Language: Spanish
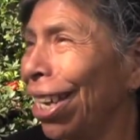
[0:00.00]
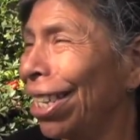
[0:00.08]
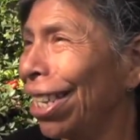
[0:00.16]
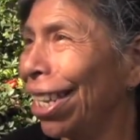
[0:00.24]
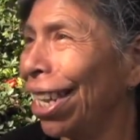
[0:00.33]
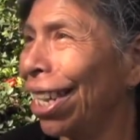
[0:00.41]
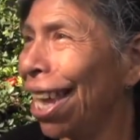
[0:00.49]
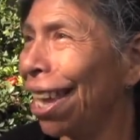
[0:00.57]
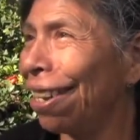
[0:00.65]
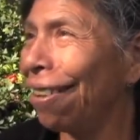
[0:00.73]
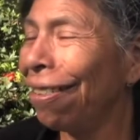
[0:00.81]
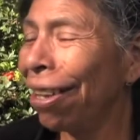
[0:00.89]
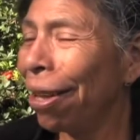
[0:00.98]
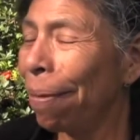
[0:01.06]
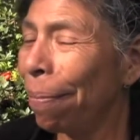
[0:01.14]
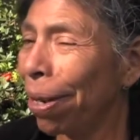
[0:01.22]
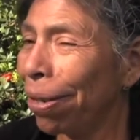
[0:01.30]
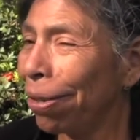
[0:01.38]
así de diario,
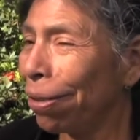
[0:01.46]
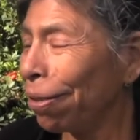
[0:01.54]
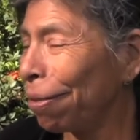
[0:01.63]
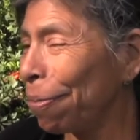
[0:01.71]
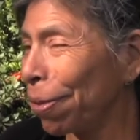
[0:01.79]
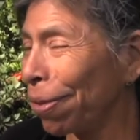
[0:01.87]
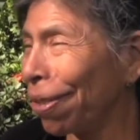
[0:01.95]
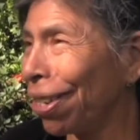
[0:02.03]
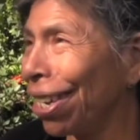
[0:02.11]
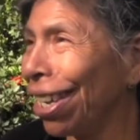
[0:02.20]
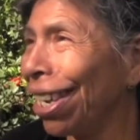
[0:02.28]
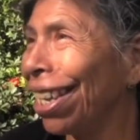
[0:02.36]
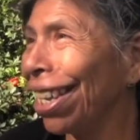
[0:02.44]
pero yo como soy,